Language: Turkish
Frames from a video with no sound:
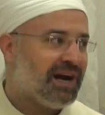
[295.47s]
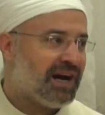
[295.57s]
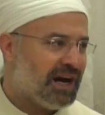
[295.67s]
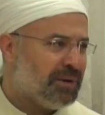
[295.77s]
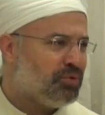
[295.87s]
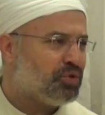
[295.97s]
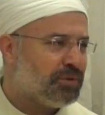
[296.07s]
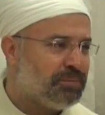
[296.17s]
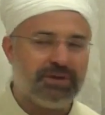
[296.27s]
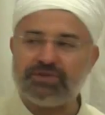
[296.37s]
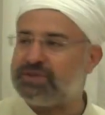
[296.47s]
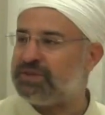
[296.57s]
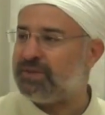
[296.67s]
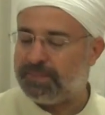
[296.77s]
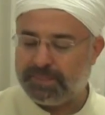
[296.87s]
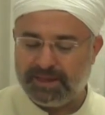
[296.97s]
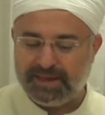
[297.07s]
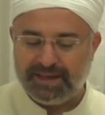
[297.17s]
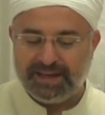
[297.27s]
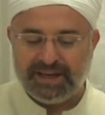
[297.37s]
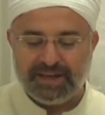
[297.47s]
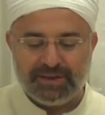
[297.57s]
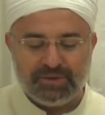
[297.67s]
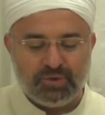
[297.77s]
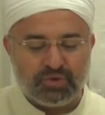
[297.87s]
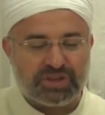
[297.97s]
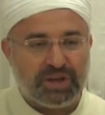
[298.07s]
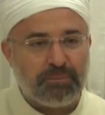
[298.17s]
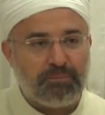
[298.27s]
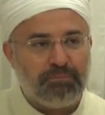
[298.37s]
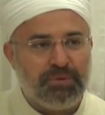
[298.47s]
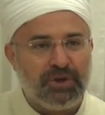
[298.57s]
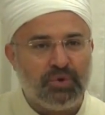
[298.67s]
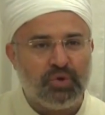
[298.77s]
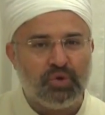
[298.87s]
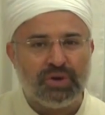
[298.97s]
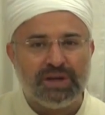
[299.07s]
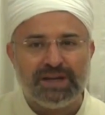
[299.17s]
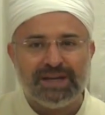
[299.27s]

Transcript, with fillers: Halbuki biz nusebbihu